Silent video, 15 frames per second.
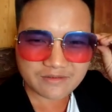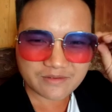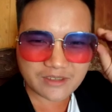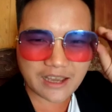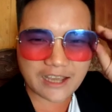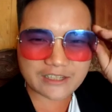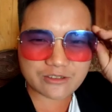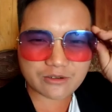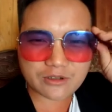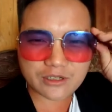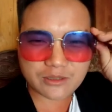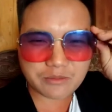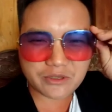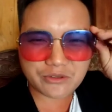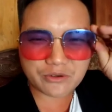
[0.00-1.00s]
hai dòng
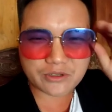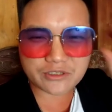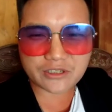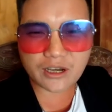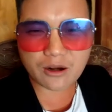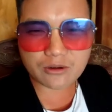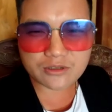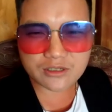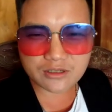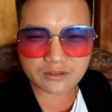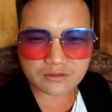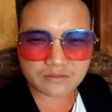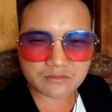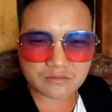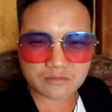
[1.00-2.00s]
người mình nhảy giàu sao
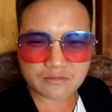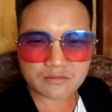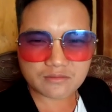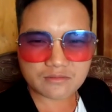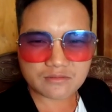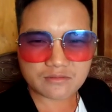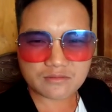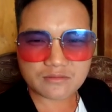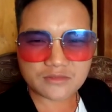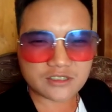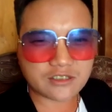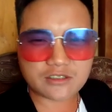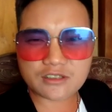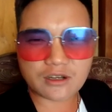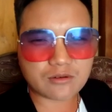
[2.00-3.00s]

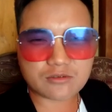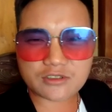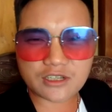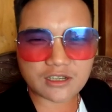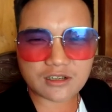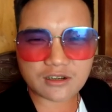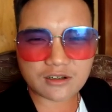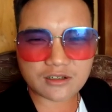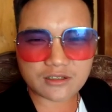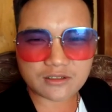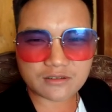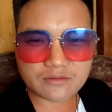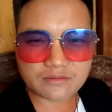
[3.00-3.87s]
chỉ tròn chính là liền